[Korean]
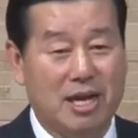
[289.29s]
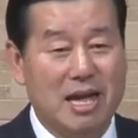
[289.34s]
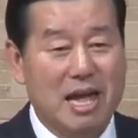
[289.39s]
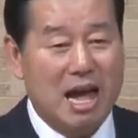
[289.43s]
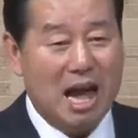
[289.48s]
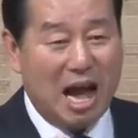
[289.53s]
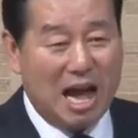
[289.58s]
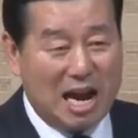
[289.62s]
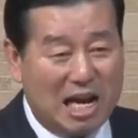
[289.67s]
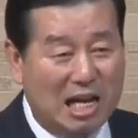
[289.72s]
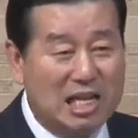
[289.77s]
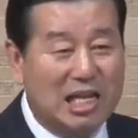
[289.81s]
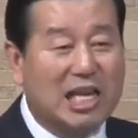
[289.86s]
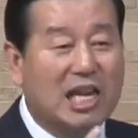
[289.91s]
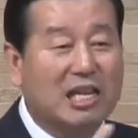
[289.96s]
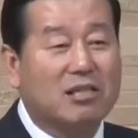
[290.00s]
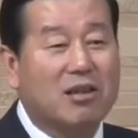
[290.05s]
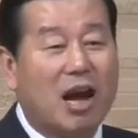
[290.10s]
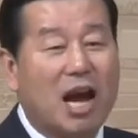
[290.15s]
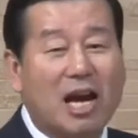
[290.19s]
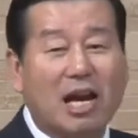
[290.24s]

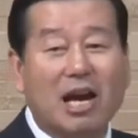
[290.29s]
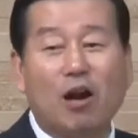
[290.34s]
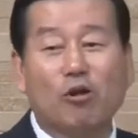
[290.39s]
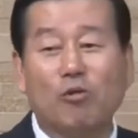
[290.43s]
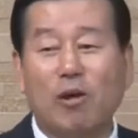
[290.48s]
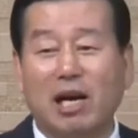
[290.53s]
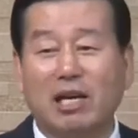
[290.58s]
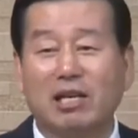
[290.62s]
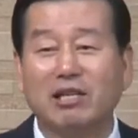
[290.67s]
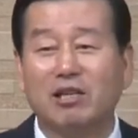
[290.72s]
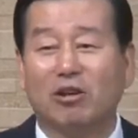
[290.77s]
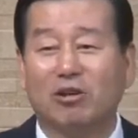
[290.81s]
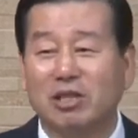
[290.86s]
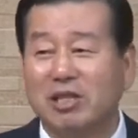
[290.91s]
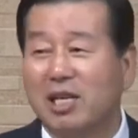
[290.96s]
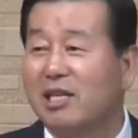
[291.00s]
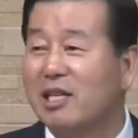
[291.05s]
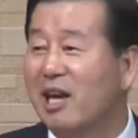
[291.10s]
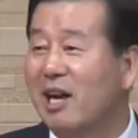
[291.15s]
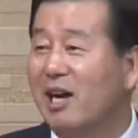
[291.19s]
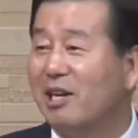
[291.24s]
하나님께서 하라고 하는 것에
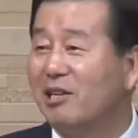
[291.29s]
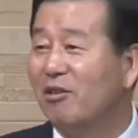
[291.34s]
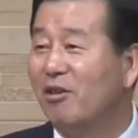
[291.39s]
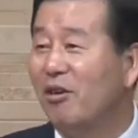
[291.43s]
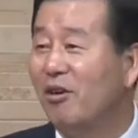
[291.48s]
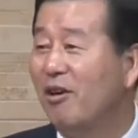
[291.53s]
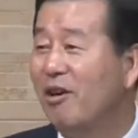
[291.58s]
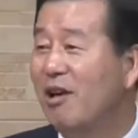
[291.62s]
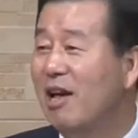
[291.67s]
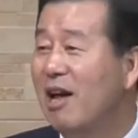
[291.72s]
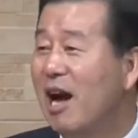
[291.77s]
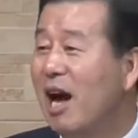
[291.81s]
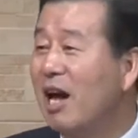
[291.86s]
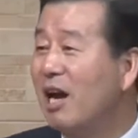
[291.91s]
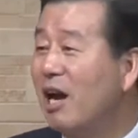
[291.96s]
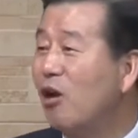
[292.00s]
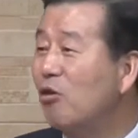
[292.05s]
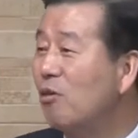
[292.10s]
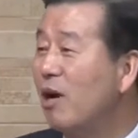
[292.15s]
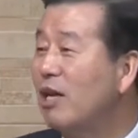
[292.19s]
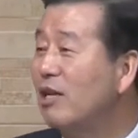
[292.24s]
대하여
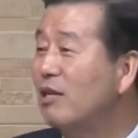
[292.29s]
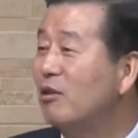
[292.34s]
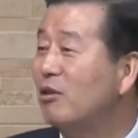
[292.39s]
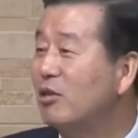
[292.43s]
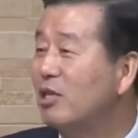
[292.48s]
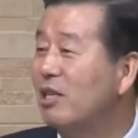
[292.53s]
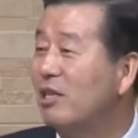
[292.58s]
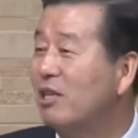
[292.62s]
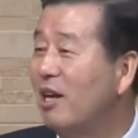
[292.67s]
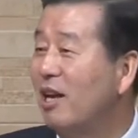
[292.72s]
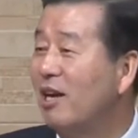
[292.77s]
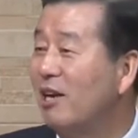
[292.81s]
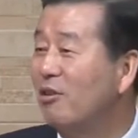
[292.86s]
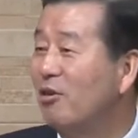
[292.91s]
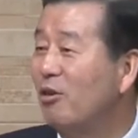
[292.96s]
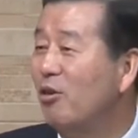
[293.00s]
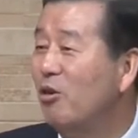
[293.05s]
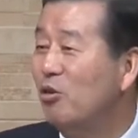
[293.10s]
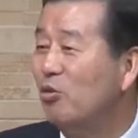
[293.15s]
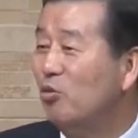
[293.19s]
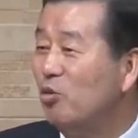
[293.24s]
하라고 하는 것에 대하여
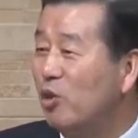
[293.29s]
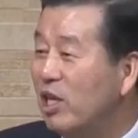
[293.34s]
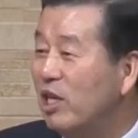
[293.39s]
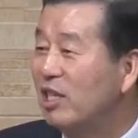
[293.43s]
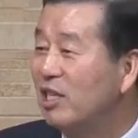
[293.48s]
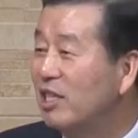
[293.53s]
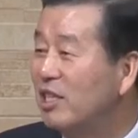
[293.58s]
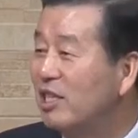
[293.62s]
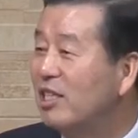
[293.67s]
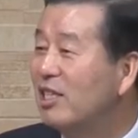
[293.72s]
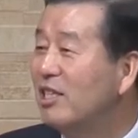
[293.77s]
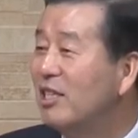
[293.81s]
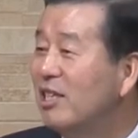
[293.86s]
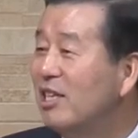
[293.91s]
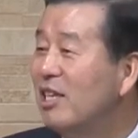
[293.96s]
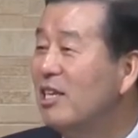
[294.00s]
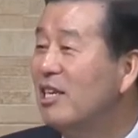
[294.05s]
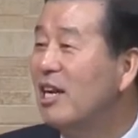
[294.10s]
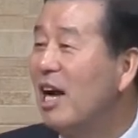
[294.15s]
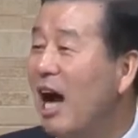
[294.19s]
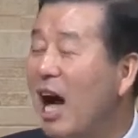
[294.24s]
우리는
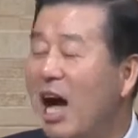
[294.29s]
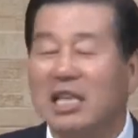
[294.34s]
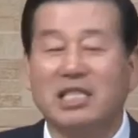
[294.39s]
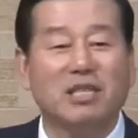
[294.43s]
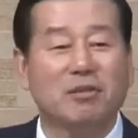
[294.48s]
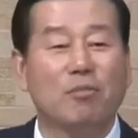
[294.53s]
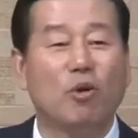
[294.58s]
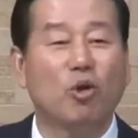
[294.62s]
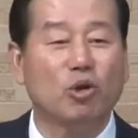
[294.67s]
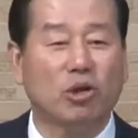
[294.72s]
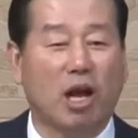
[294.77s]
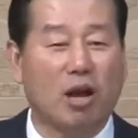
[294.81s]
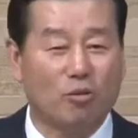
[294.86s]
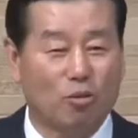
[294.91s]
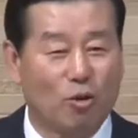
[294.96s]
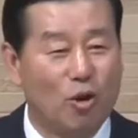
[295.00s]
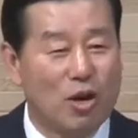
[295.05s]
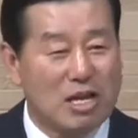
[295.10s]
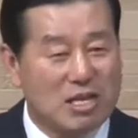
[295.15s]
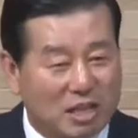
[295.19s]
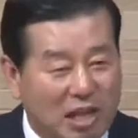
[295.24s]
그 하지 못하고
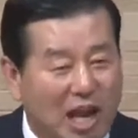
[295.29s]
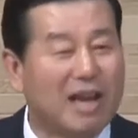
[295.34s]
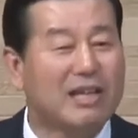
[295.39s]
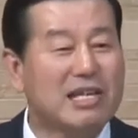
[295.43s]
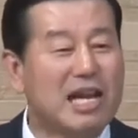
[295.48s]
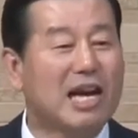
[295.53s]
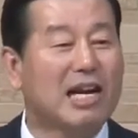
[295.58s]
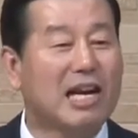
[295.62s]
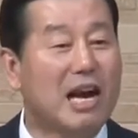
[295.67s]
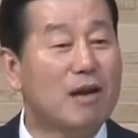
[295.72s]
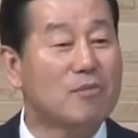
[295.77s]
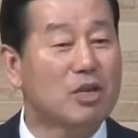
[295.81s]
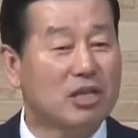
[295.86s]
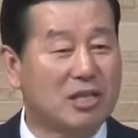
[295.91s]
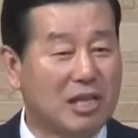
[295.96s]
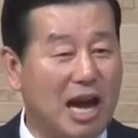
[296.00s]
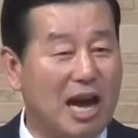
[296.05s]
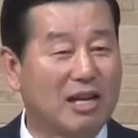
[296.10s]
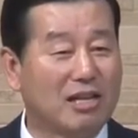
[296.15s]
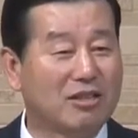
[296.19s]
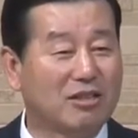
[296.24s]
생략하며
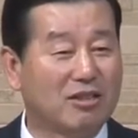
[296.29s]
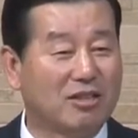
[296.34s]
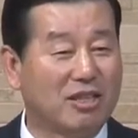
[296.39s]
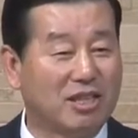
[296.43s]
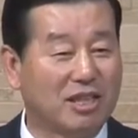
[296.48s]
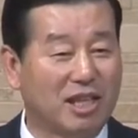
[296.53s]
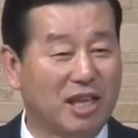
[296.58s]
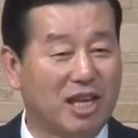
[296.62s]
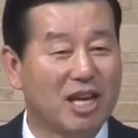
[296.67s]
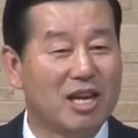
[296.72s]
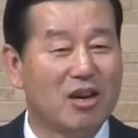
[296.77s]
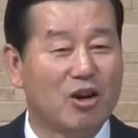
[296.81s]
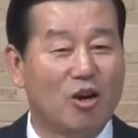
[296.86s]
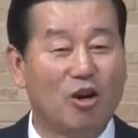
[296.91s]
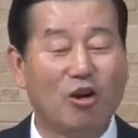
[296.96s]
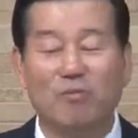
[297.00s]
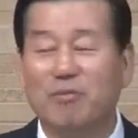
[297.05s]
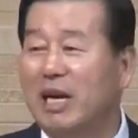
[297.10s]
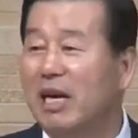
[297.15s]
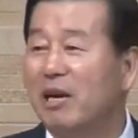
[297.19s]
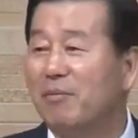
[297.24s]
사는 것들이
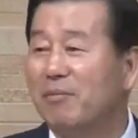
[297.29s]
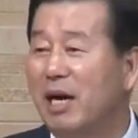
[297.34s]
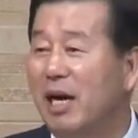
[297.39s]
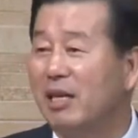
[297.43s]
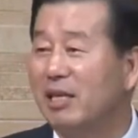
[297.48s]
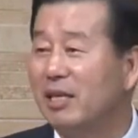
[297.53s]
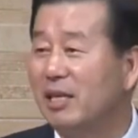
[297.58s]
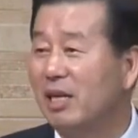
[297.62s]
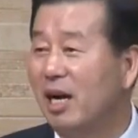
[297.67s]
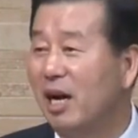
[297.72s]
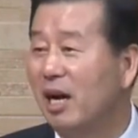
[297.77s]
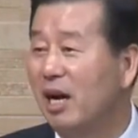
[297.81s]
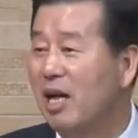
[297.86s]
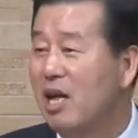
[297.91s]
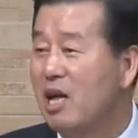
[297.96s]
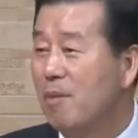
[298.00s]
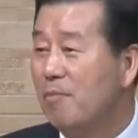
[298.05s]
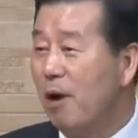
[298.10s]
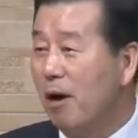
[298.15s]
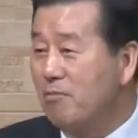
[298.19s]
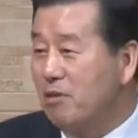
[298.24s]
얼마나 많은가.
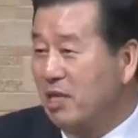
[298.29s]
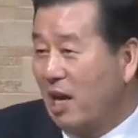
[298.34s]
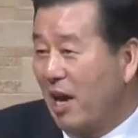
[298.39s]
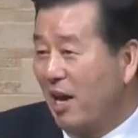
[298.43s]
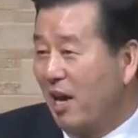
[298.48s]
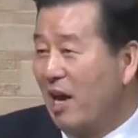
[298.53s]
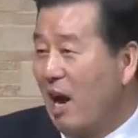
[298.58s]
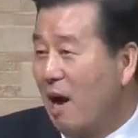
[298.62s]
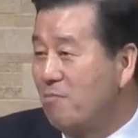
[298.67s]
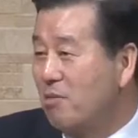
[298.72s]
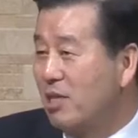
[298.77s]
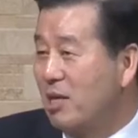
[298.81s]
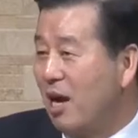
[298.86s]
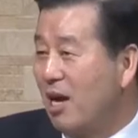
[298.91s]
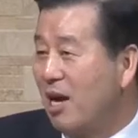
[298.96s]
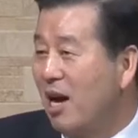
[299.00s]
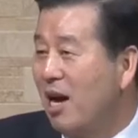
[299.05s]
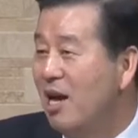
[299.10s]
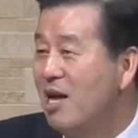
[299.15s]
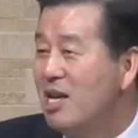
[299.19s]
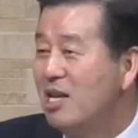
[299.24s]
범사에
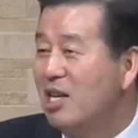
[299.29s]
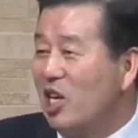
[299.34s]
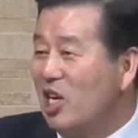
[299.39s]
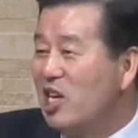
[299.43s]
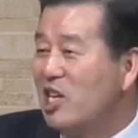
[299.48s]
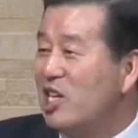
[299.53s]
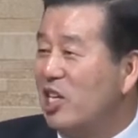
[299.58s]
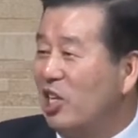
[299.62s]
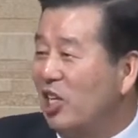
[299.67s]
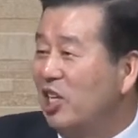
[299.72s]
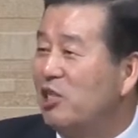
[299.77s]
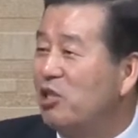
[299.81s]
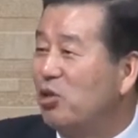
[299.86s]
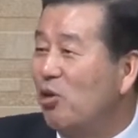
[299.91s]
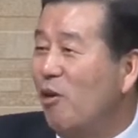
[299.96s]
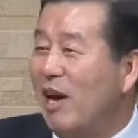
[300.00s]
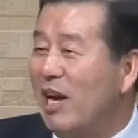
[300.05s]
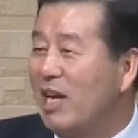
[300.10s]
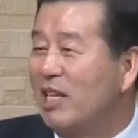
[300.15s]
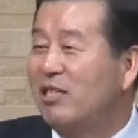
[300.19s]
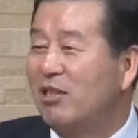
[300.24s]
감사하라. 이는 그리스도
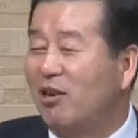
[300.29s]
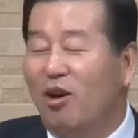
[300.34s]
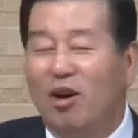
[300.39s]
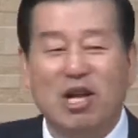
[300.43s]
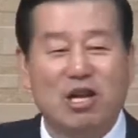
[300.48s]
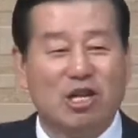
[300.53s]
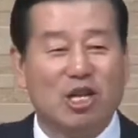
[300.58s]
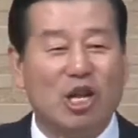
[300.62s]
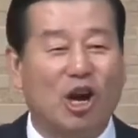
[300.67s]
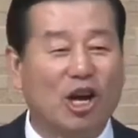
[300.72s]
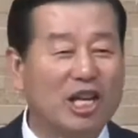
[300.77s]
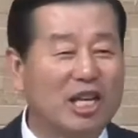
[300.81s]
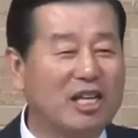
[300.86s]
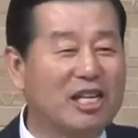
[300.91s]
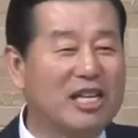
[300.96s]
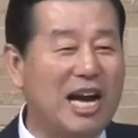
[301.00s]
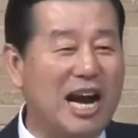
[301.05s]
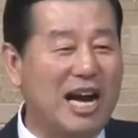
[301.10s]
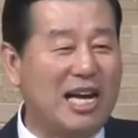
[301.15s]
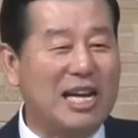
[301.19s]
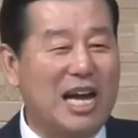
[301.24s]
안에서 너희를
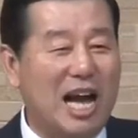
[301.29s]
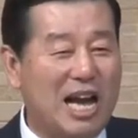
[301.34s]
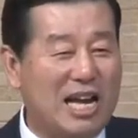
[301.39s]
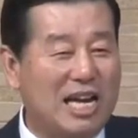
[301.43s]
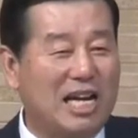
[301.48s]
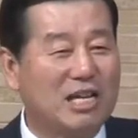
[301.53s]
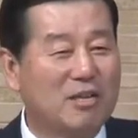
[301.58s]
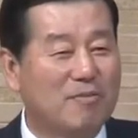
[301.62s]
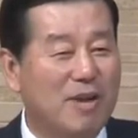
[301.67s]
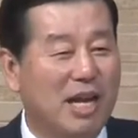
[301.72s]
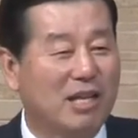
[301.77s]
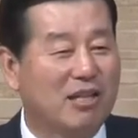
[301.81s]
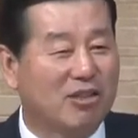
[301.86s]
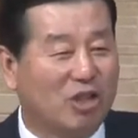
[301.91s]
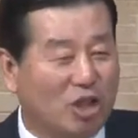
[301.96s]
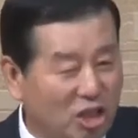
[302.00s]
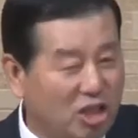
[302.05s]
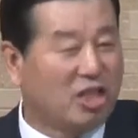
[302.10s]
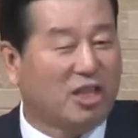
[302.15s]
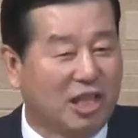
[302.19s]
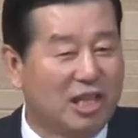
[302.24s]
향한 하나님의
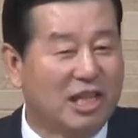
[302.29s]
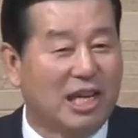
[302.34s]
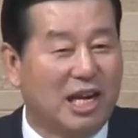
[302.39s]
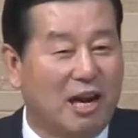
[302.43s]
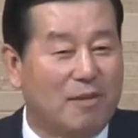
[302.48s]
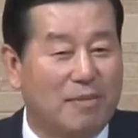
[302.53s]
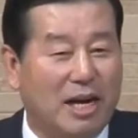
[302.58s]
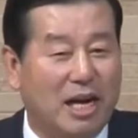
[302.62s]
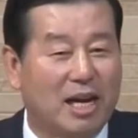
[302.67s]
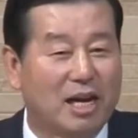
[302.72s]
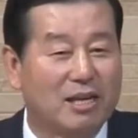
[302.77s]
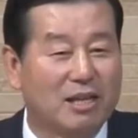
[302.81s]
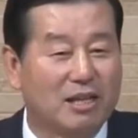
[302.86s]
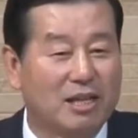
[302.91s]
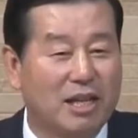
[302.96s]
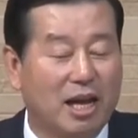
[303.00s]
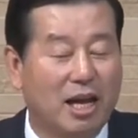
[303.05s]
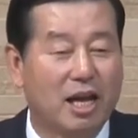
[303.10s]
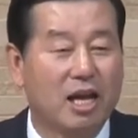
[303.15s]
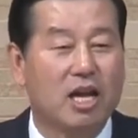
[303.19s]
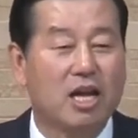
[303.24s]
뜻이니라
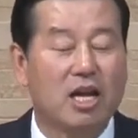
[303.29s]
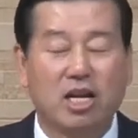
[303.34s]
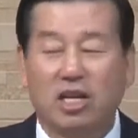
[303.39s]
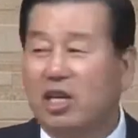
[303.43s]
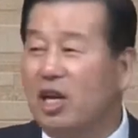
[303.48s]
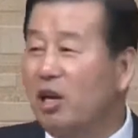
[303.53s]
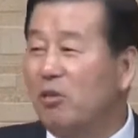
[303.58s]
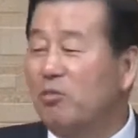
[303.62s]
말했는데 여러분